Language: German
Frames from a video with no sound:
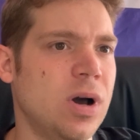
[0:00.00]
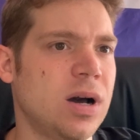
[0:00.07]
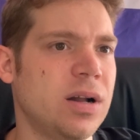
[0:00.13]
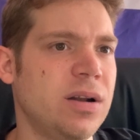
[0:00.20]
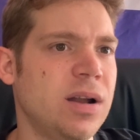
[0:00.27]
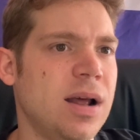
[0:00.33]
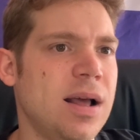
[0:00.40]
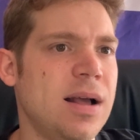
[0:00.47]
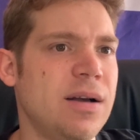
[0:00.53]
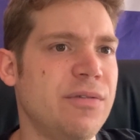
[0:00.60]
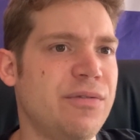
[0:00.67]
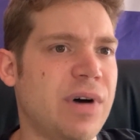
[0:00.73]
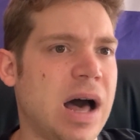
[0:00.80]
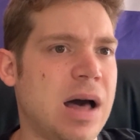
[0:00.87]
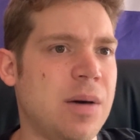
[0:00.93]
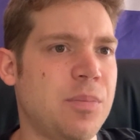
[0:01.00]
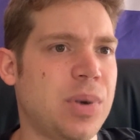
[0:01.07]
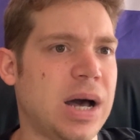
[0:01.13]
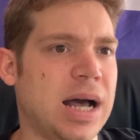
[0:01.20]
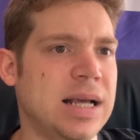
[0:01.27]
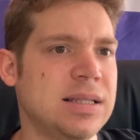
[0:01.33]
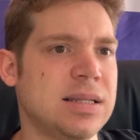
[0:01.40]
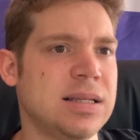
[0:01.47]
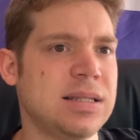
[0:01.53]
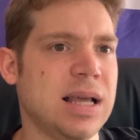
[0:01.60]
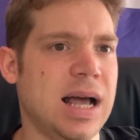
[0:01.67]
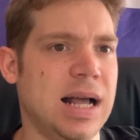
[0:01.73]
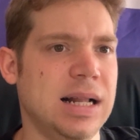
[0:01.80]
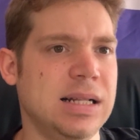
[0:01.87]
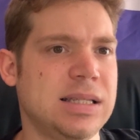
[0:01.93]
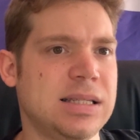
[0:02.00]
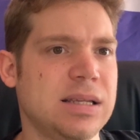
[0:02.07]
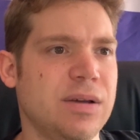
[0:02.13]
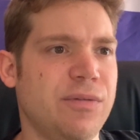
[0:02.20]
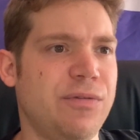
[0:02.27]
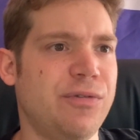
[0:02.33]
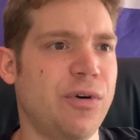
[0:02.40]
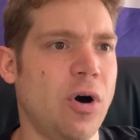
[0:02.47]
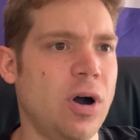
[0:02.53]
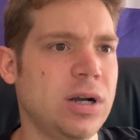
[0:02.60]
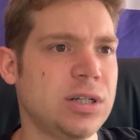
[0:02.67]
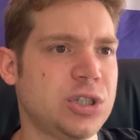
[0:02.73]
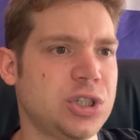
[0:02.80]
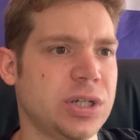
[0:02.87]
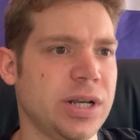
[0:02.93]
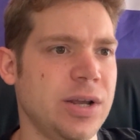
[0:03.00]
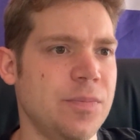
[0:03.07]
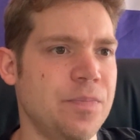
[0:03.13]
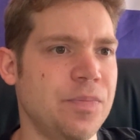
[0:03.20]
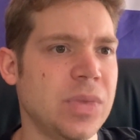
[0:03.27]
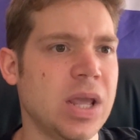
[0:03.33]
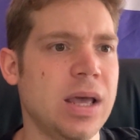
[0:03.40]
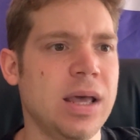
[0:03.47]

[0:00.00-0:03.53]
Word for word: höheren Fahrpreises als vorgeschrieben.